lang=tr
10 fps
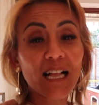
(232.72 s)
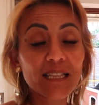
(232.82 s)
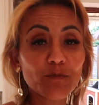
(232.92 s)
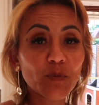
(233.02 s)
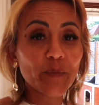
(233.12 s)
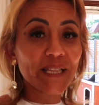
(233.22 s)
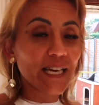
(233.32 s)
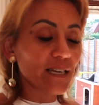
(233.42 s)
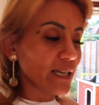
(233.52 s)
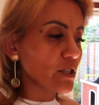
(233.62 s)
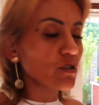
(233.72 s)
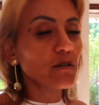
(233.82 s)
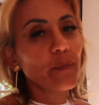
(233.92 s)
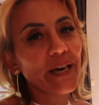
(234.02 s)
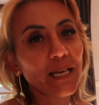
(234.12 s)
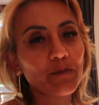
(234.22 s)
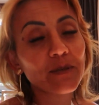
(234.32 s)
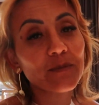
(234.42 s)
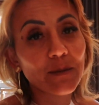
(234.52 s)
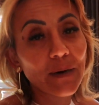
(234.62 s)
aldım bu minderden çünkü ben
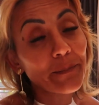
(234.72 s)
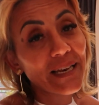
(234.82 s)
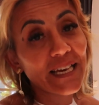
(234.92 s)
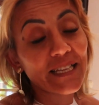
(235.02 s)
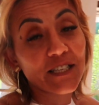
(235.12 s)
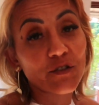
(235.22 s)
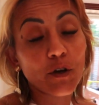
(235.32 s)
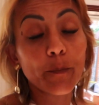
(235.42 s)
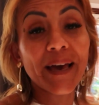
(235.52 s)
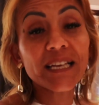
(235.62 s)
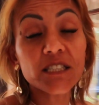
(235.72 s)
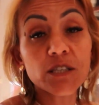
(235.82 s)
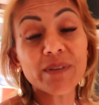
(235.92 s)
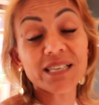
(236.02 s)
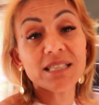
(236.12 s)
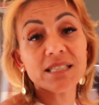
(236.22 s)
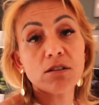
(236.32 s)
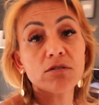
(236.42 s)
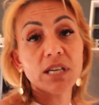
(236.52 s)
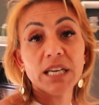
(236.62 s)
yaptığım zaman Miley de istiyor. Ben jimnastik
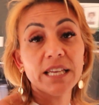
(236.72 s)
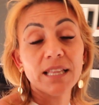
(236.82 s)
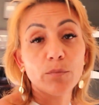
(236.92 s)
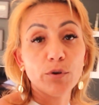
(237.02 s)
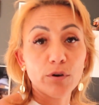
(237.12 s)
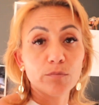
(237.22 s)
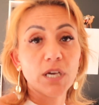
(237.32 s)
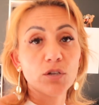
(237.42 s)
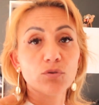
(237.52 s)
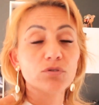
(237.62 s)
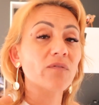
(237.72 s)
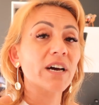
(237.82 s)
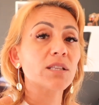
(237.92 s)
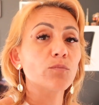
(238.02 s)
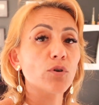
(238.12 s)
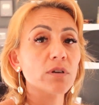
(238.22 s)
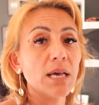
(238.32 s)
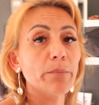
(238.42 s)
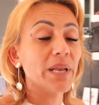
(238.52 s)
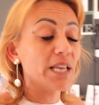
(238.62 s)
salonlarına gidemiyorum. Daha doğrusu vaktim yok.
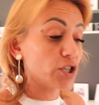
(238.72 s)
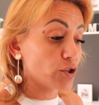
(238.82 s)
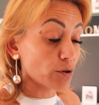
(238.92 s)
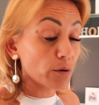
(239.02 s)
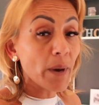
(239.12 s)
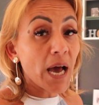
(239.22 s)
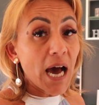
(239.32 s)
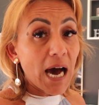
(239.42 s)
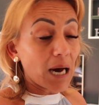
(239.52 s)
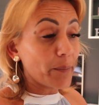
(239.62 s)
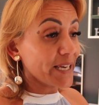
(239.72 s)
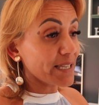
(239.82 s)
Tembelleşiyorum. Ama